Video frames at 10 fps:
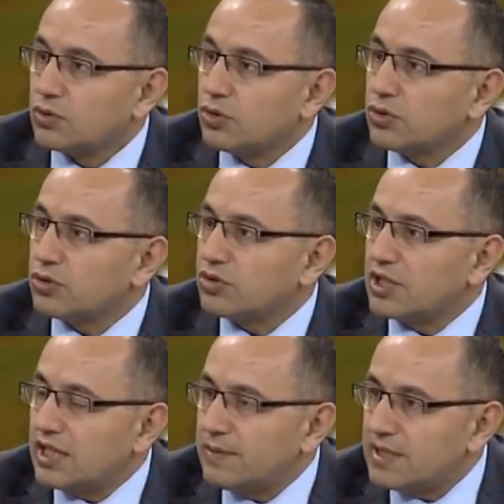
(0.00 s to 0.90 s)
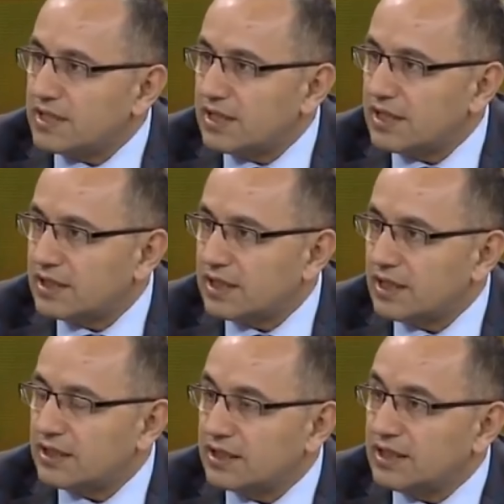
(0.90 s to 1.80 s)
Türk kelimesiyle
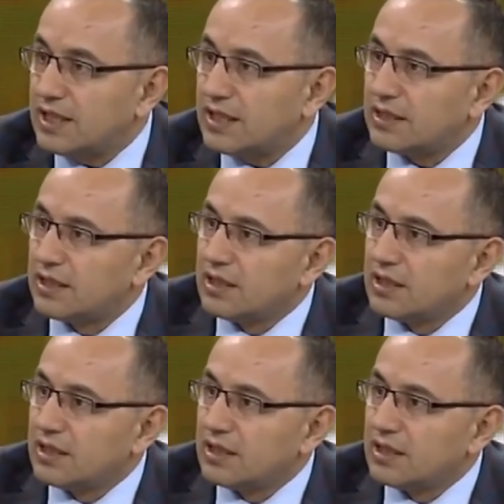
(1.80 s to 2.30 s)
de yine